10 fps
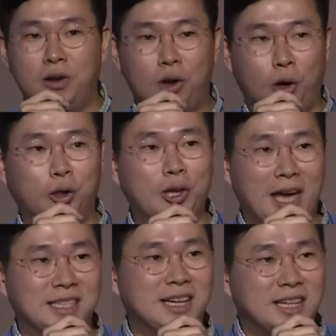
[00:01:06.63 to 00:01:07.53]
어떻게
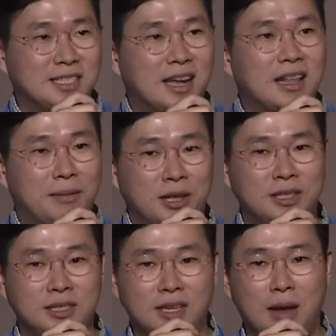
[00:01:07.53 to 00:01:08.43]
아직까지
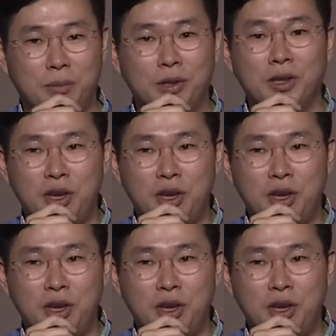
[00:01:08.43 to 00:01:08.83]
살아남았는지 한번